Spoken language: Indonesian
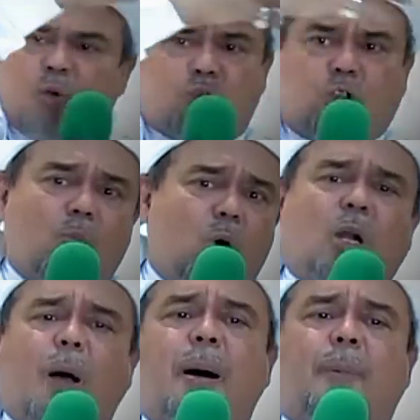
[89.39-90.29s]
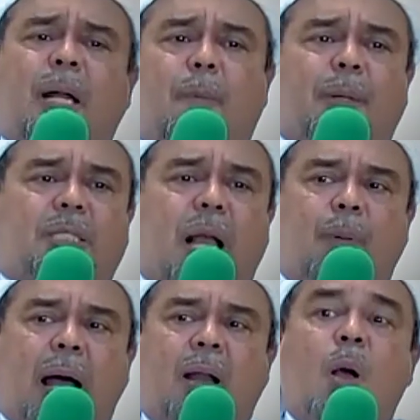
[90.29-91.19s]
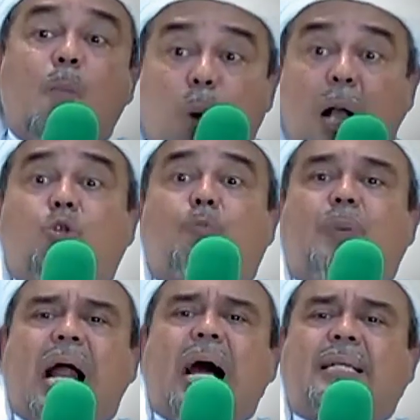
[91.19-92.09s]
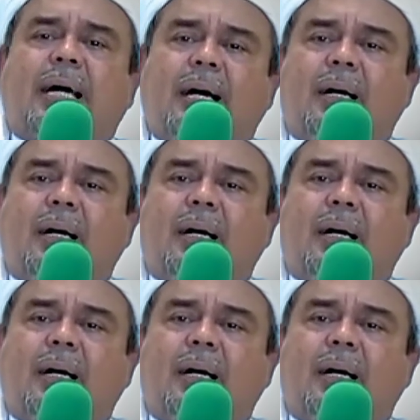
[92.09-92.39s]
semua udah udah mempersiapkan baju perangnya.